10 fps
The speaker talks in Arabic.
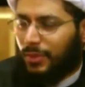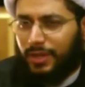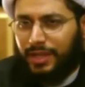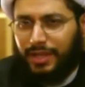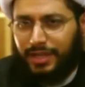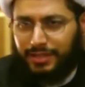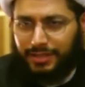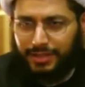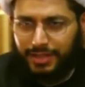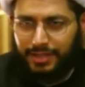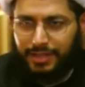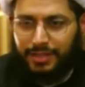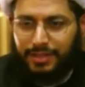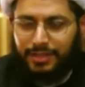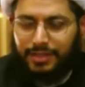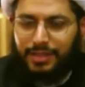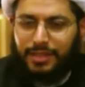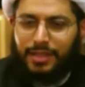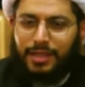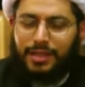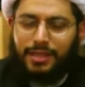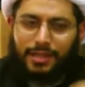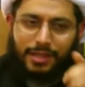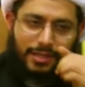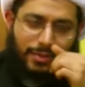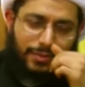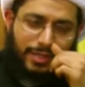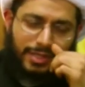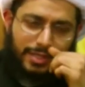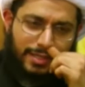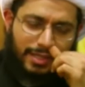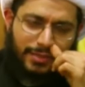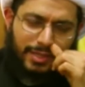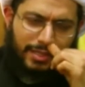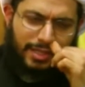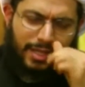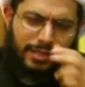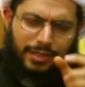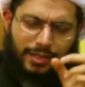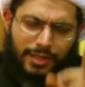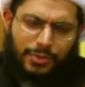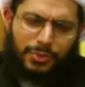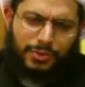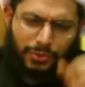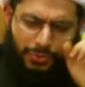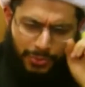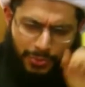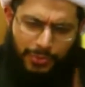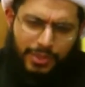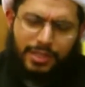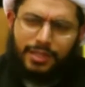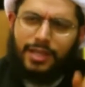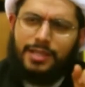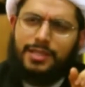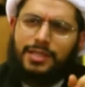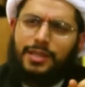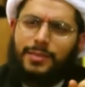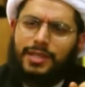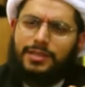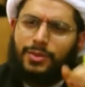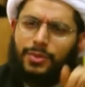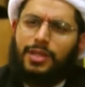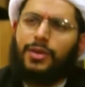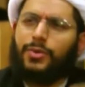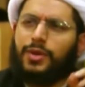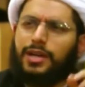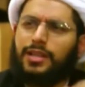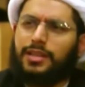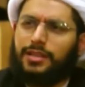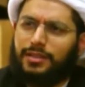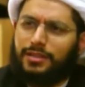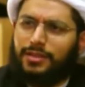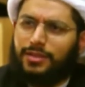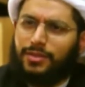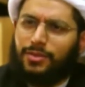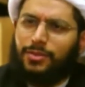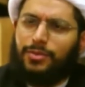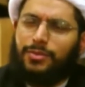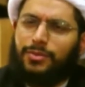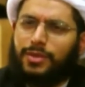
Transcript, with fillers: هواية يعني أتأذى أتذكر أنه في إحدى السنوات كان الرادود طول القصيدة مالته كله هو هذا كل